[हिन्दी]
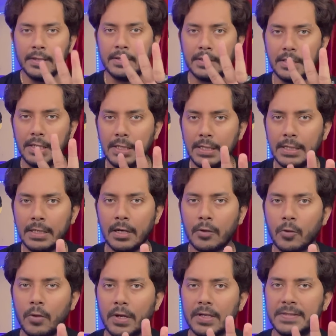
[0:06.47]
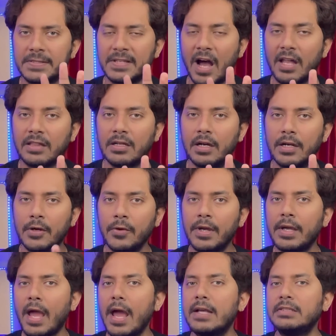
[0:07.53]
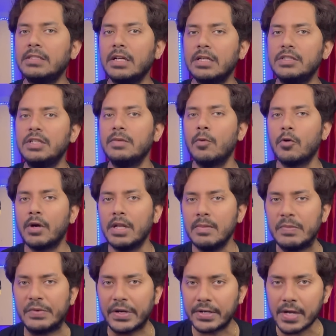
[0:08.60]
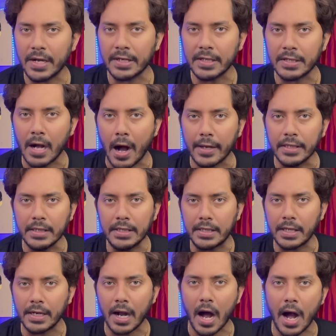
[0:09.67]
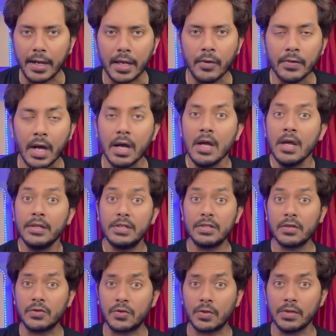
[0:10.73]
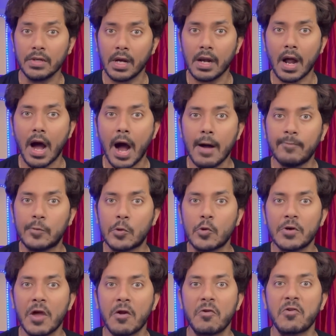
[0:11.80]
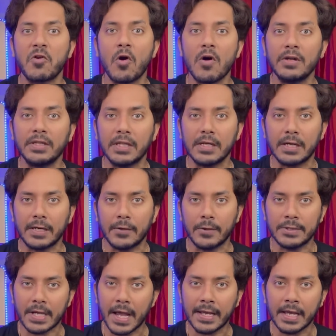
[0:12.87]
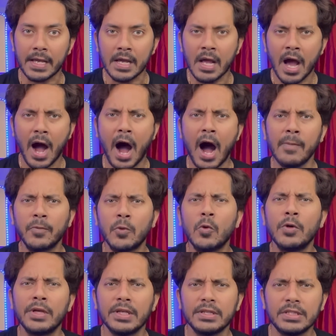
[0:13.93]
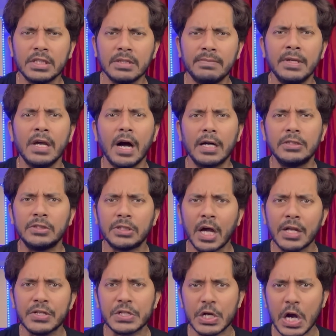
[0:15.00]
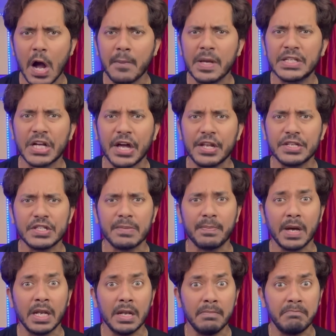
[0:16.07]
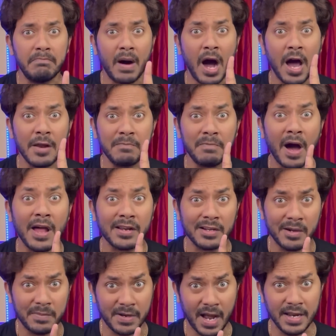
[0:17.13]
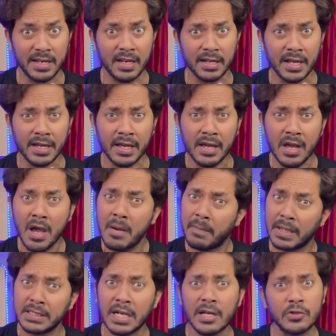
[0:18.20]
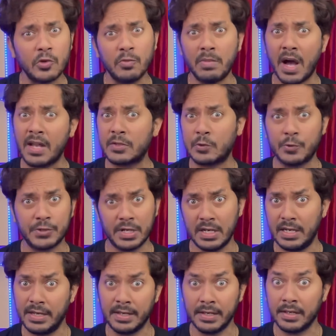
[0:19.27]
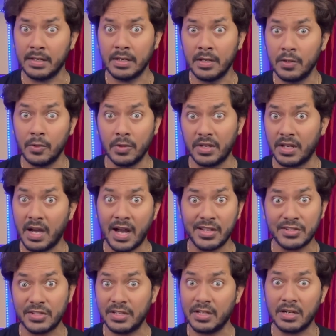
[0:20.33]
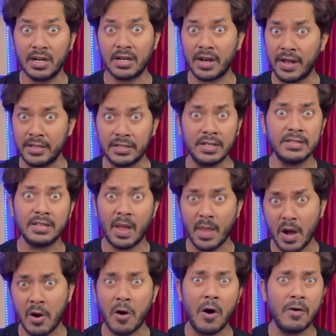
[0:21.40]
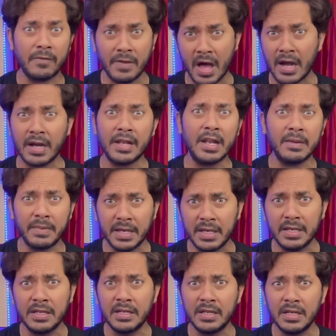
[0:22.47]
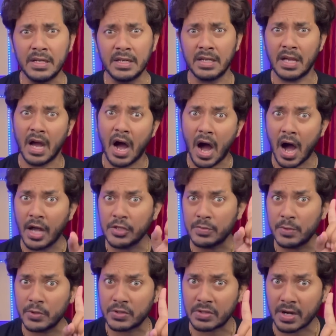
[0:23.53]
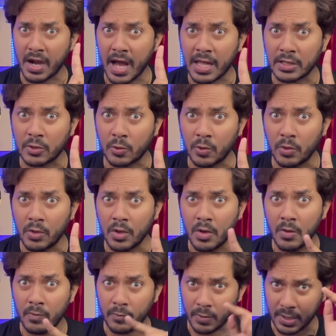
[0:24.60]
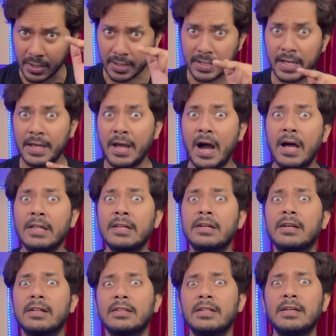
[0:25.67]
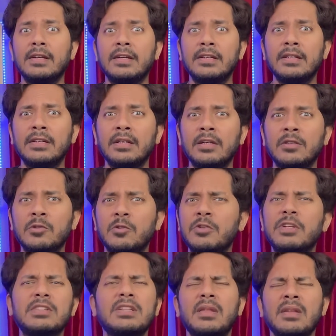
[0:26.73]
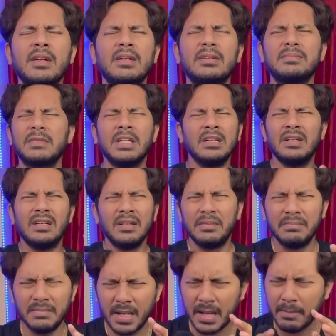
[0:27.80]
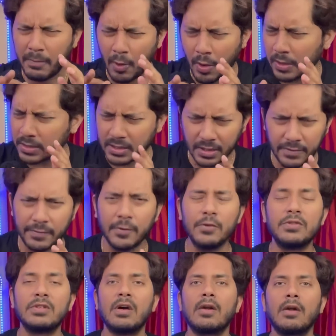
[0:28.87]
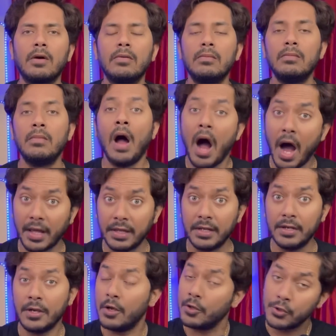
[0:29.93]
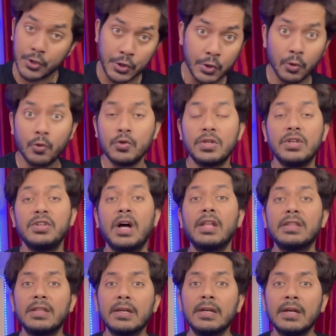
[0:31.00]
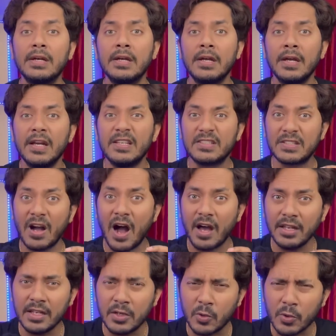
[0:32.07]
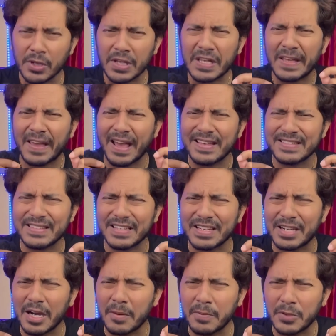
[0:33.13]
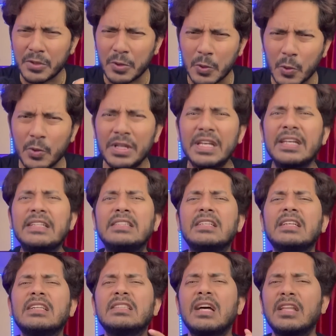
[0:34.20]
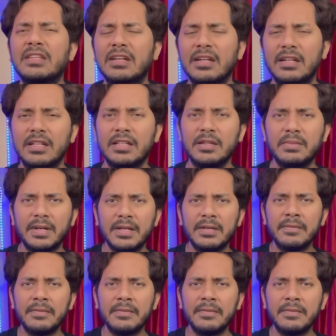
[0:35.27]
तीन लड़कों के साथ घटी हुई एक ऐसी अजीब व गरीब घटना की कहानी लेकर आ गया हूं ना जिसे सुनकर आप लोग के रोंगटे खड़े हो जाएंगे आप लोग किसी भी अनजान जगह में जाने से पहले बार बार घबराने लगेंगे पचासों बार सोचने लगेंगे क्योंकि आज की ये घटना इतनी ज्यादा खौफनाक है ना भाई कि आज भी उस रात को वो लड़के याद करते हैं तो उनके साथ मैं बहुत कंफ्यूज कर रहा हूं आइए हाँ, शुरू से जानते हैं इस कहानी को कि कैसे कब क्यों ये किसी के साथ घटी थी भाई